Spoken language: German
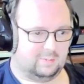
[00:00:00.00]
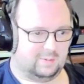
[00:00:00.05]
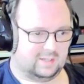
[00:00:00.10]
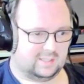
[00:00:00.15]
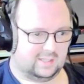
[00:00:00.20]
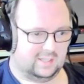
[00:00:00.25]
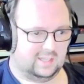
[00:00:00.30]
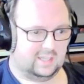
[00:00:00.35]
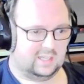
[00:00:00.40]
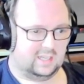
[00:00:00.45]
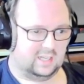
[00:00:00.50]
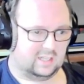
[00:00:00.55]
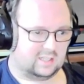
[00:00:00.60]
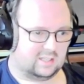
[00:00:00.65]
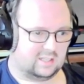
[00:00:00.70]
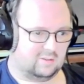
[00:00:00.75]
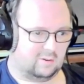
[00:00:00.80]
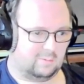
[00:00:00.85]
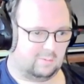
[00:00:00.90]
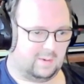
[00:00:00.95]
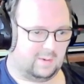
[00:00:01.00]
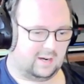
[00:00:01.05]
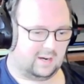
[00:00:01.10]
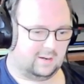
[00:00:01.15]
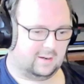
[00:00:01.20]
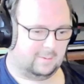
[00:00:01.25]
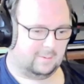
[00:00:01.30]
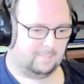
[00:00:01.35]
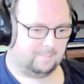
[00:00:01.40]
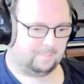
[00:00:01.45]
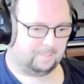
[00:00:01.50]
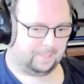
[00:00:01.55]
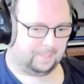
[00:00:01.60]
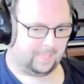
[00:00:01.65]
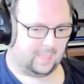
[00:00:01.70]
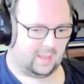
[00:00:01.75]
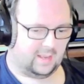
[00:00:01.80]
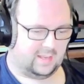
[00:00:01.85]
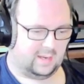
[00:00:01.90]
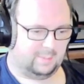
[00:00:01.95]
Was ich jetzt noch mache,
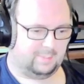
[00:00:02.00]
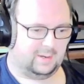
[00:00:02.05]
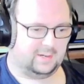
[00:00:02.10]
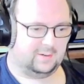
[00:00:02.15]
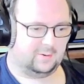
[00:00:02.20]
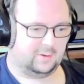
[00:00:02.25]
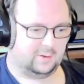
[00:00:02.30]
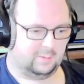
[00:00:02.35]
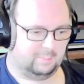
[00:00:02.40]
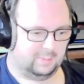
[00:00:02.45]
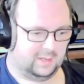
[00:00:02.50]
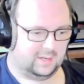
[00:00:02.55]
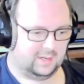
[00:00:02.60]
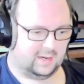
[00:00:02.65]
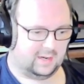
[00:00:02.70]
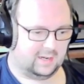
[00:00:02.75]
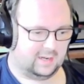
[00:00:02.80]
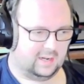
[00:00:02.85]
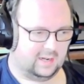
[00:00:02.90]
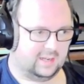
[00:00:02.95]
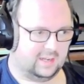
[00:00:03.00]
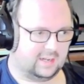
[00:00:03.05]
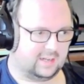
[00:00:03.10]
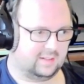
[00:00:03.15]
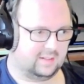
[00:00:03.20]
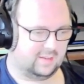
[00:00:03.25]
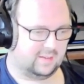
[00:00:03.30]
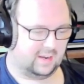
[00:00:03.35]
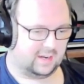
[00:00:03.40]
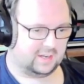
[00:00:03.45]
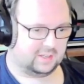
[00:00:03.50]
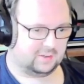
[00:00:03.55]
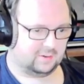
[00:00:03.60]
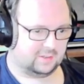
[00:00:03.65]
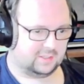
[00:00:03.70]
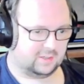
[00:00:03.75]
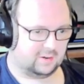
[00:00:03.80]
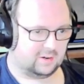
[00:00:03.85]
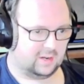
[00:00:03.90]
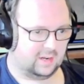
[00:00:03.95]
ich habe halt noch einen Pin angelegt, den zeige ich
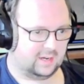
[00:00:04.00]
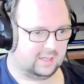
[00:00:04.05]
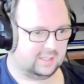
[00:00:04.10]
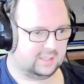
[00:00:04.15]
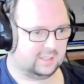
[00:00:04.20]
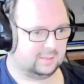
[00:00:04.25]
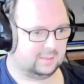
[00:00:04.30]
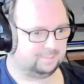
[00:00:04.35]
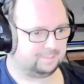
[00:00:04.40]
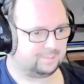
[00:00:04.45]
euch auch gleich.